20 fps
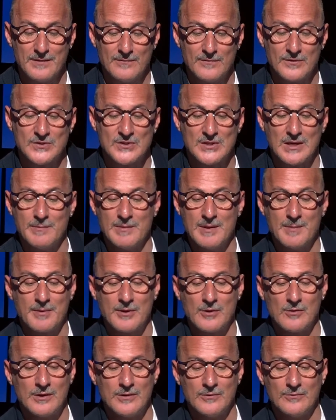Forse le mie
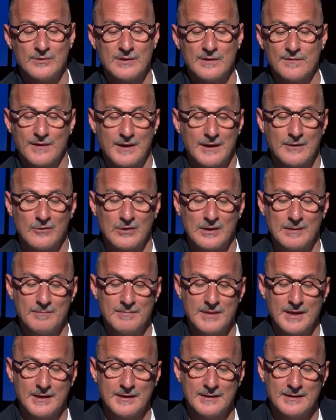parole non ti faranno
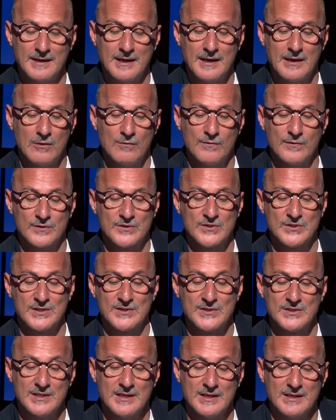cambiare idea, o forse
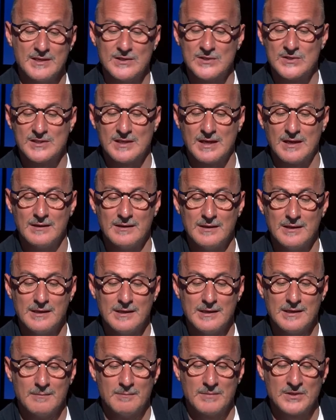sì, chissà,
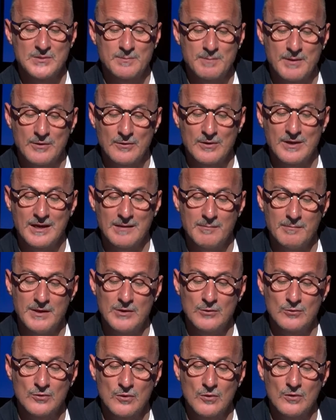ma spero che
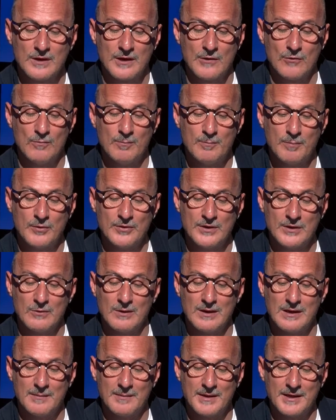almeno tolgano un po' di
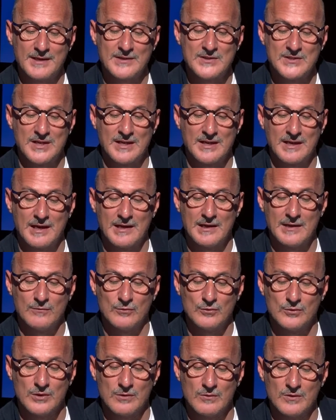quell'amarezza che hai
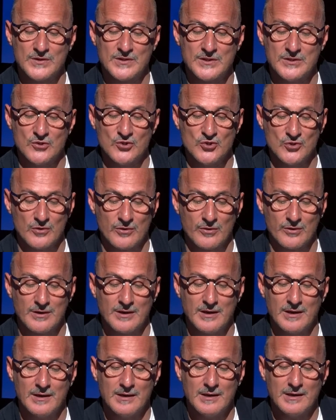avuto in questi
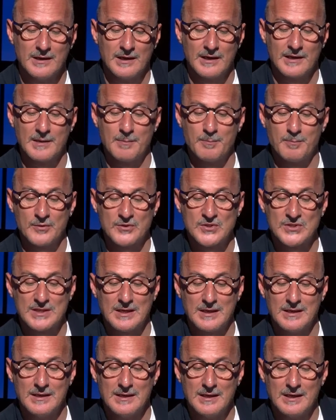giorni e che
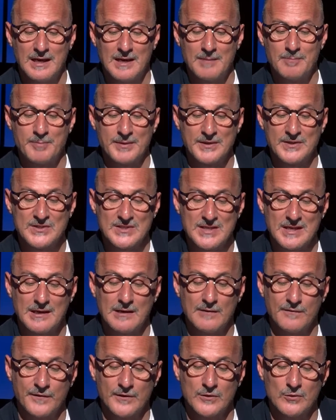possa apprezzare
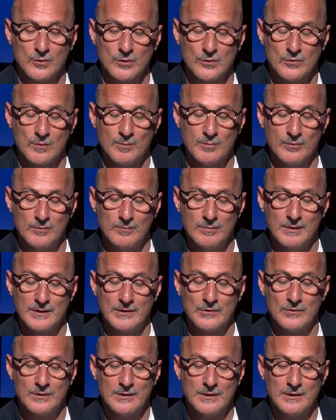l'affetto del tuo pubblico.